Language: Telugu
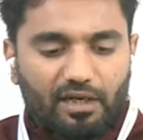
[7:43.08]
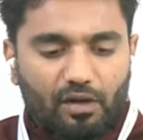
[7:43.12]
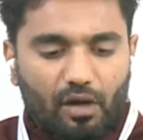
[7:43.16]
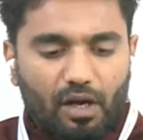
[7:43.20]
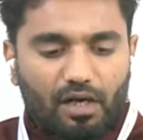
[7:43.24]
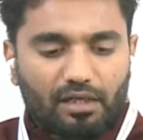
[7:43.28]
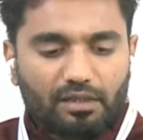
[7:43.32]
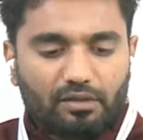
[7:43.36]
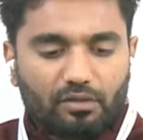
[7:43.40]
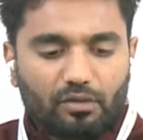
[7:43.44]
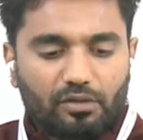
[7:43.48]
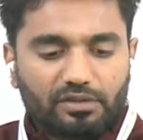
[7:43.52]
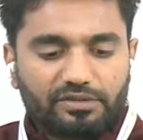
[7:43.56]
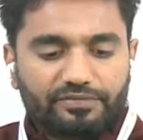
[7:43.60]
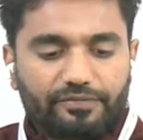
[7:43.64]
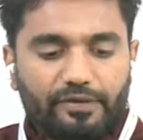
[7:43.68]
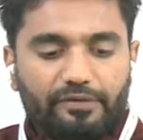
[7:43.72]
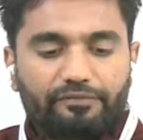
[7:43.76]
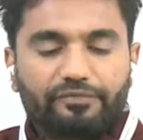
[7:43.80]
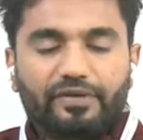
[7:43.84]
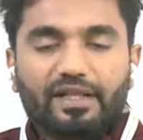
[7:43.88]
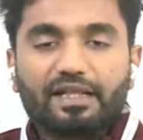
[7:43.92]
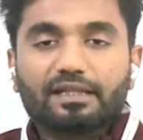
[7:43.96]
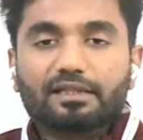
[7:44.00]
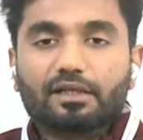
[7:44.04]
అండ్ ఆడ్ క్రోర్స్
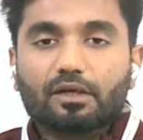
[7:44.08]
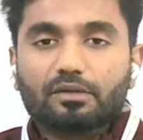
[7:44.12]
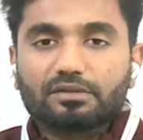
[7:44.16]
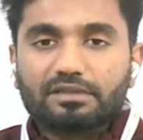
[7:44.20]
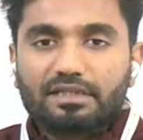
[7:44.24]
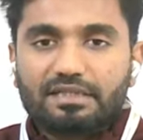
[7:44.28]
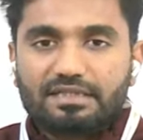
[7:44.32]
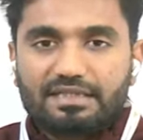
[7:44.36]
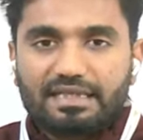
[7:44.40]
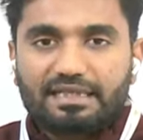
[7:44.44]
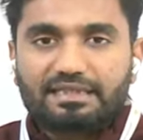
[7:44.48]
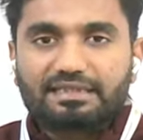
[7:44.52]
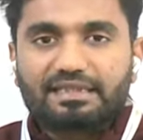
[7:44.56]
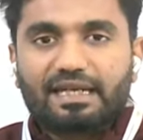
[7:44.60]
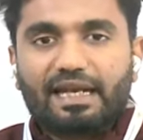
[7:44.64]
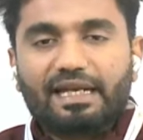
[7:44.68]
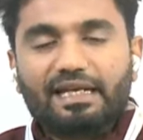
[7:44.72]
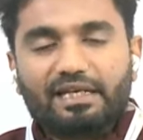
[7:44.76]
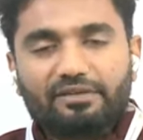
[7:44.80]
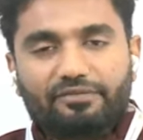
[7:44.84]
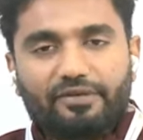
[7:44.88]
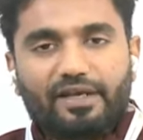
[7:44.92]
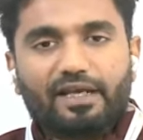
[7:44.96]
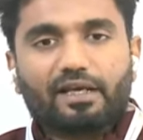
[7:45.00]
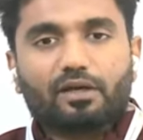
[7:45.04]
ఫిఫ్టీన్ థౌసండ్ సిక్స్
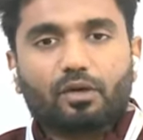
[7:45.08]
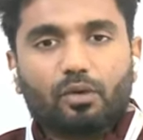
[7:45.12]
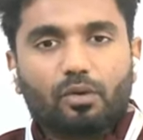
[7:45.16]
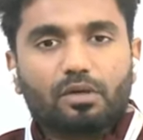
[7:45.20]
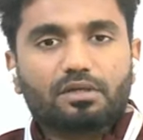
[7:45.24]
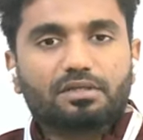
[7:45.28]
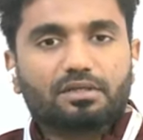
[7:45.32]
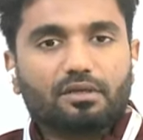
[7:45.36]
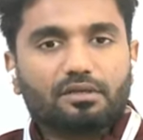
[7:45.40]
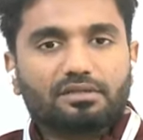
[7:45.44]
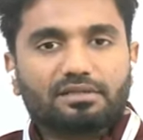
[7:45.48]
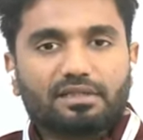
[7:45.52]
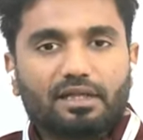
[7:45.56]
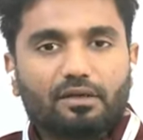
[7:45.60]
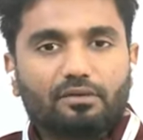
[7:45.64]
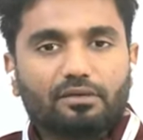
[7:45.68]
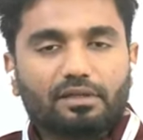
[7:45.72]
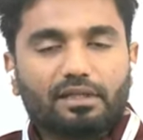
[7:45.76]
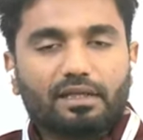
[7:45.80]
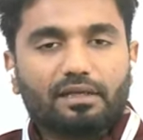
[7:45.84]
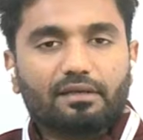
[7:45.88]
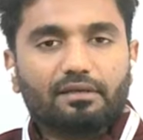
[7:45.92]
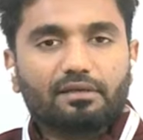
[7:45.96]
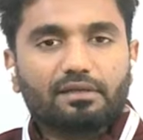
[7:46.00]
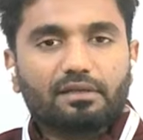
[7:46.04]
నైన్టీ ఫైవ్ క్రోర్స్ వస్తా
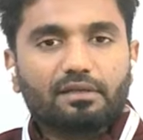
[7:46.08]
ఉంది